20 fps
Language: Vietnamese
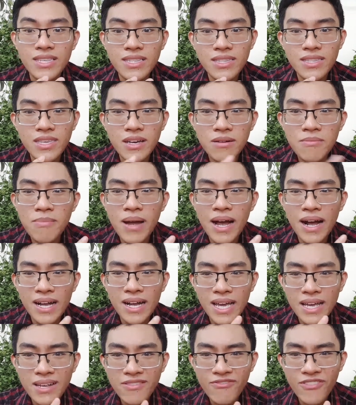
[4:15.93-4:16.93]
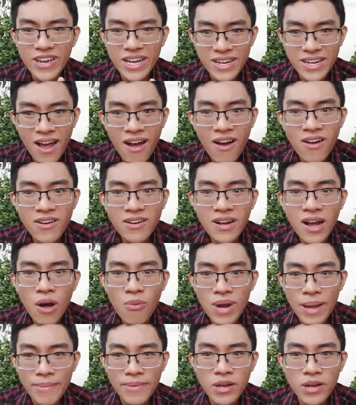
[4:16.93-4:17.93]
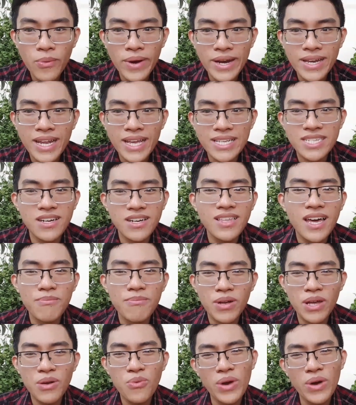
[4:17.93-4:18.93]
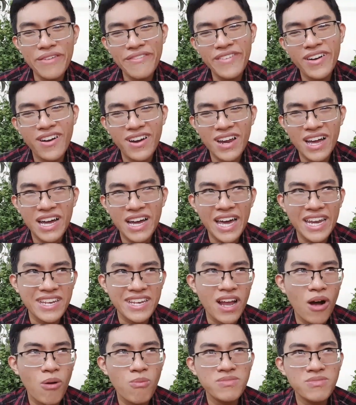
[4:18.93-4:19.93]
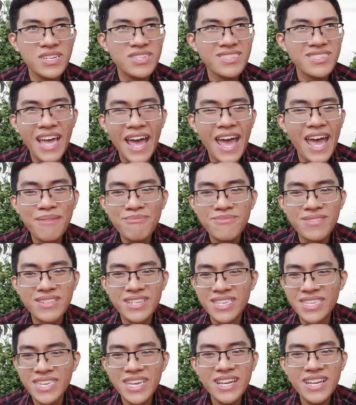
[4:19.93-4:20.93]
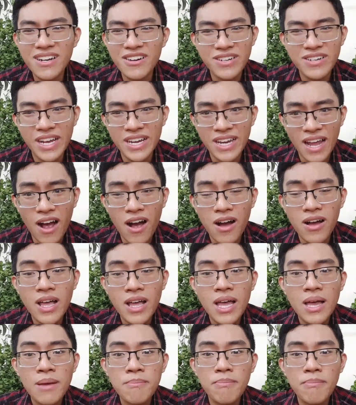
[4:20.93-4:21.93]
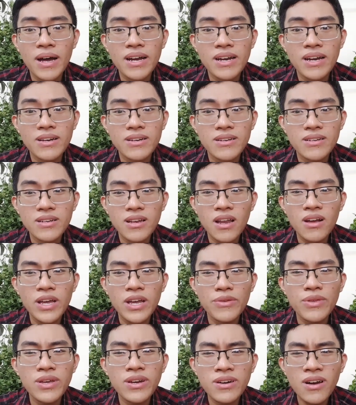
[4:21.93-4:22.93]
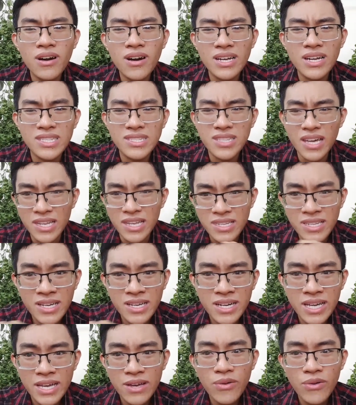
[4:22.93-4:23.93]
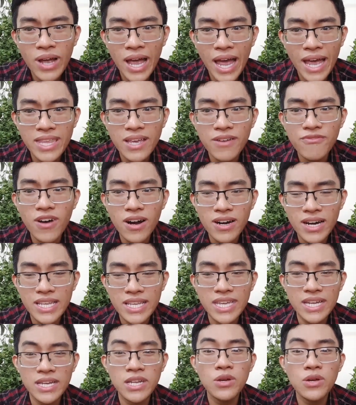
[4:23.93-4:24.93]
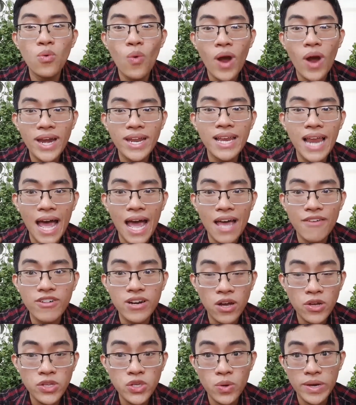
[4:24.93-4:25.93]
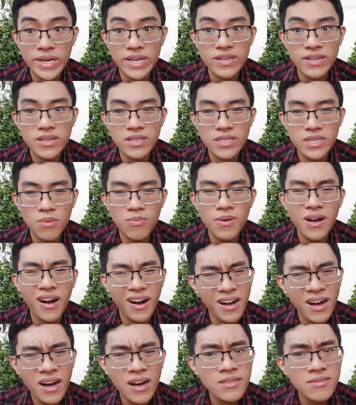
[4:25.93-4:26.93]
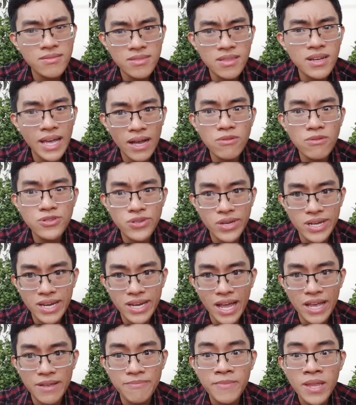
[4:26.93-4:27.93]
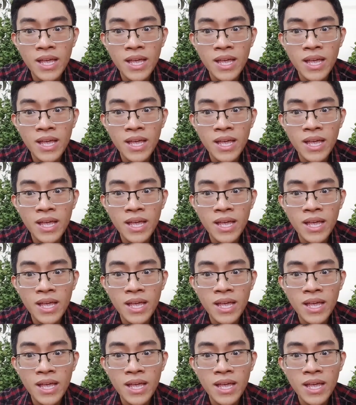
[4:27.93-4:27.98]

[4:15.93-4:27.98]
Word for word: nhưng mà cái việc đó nó không làm cái quyển này trở thành cái quyển gọi là hành động trinh thám người giết người này nọ mà nó kiểu như rất là tỉnh nhưng kiểu hai nhân vật này chỉ đi qua đi lại và nói chuyện trong gần hết tất cả cuốn chuyện này